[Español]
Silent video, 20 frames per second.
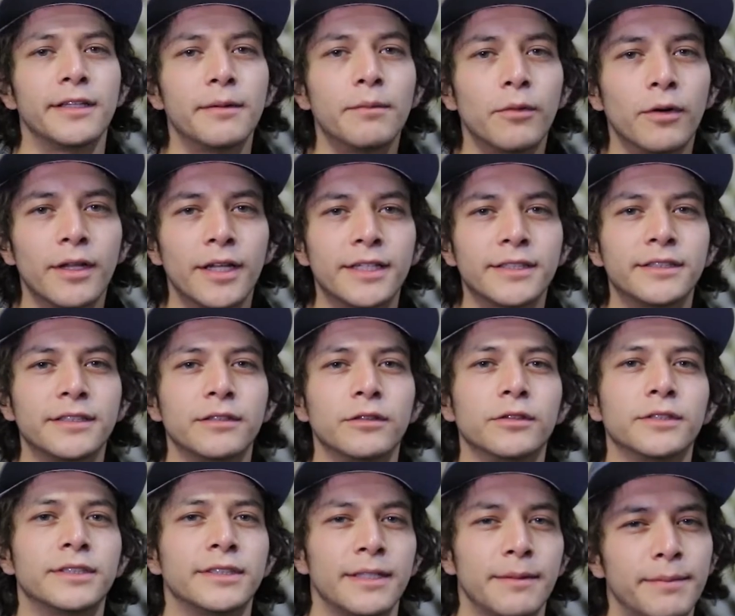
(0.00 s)
de moda,
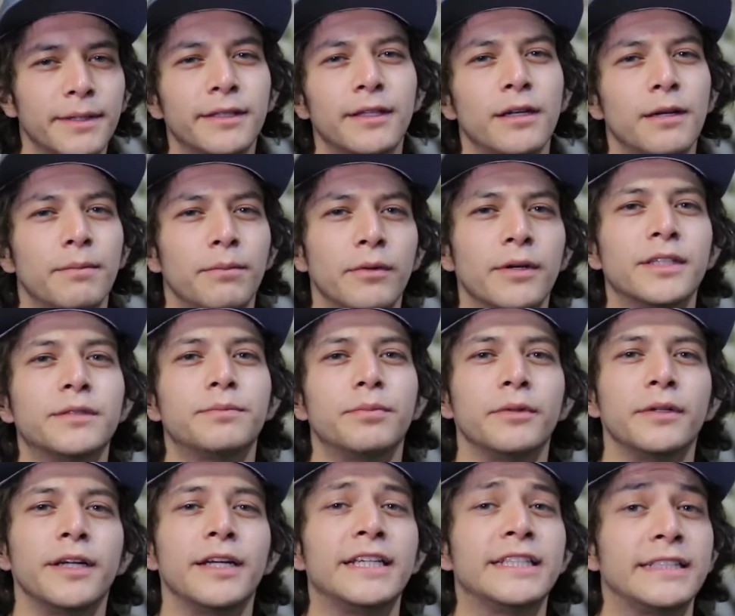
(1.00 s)
sino siempre te la puedas
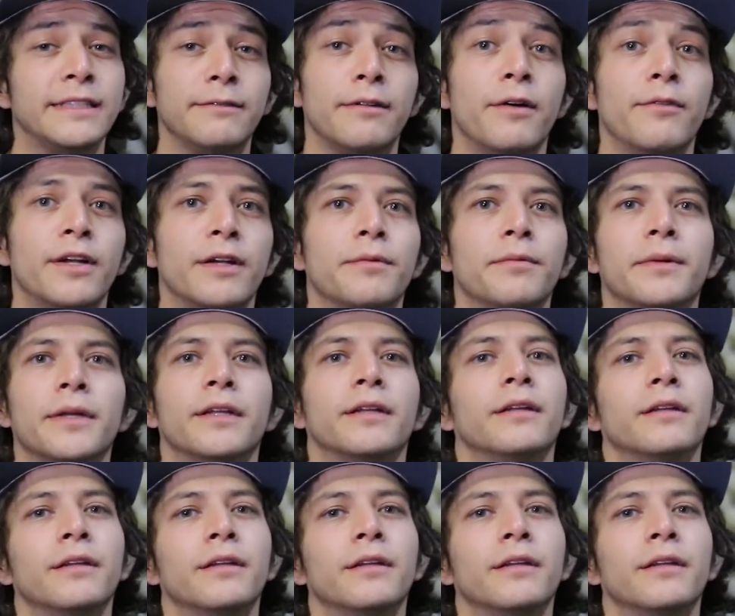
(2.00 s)
poner y se va a ver bien.